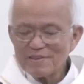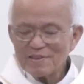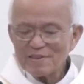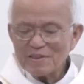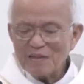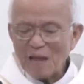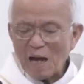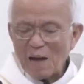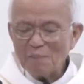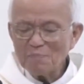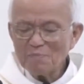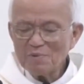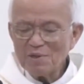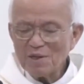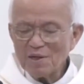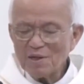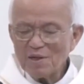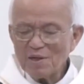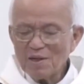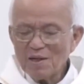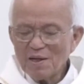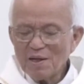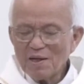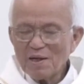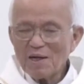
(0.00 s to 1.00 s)
Tạm dịch
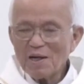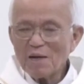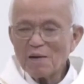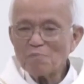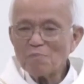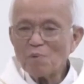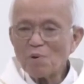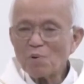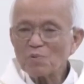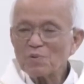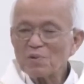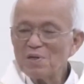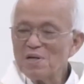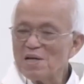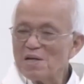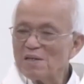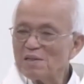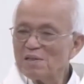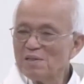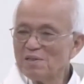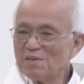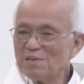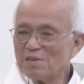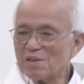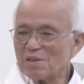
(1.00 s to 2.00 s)
là một thiên
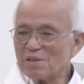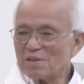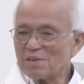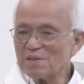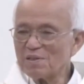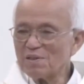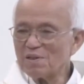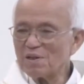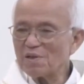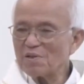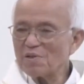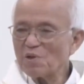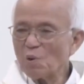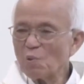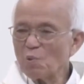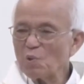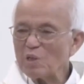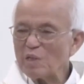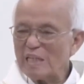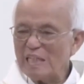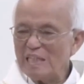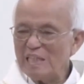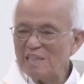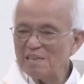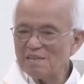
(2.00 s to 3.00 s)
đường được giấu
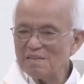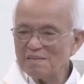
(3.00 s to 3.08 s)
kín.